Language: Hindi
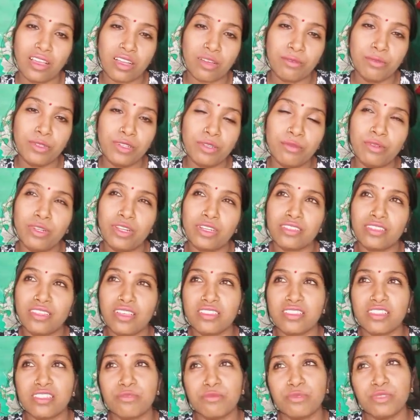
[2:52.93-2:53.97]
कभी कभी लगता
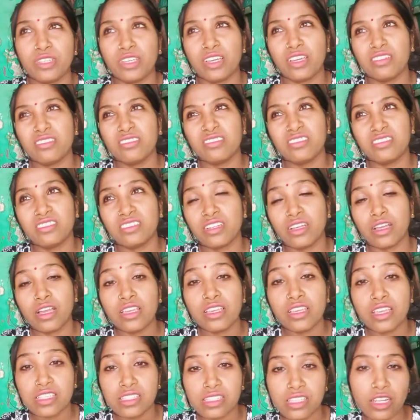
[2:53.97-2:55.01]
है सच में यार
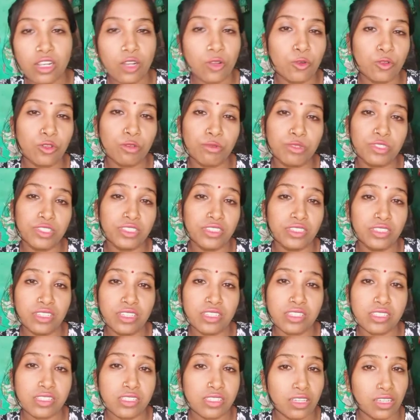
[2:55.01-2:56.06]
कहीं ऐसा ना हो कि मैं
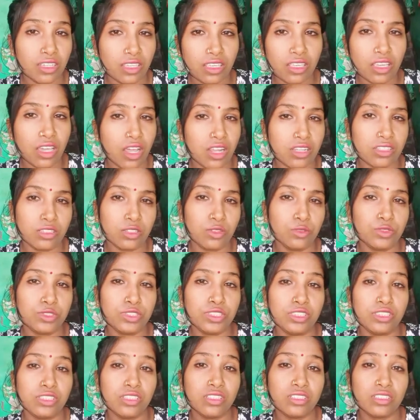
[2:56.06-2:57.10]
ज़िंदगी से जंग ही हार जाऊँ
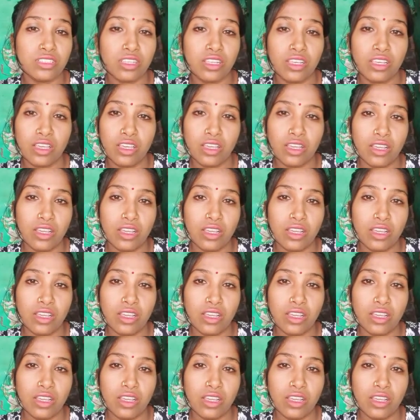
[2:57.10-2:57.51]
ज़िंदगी से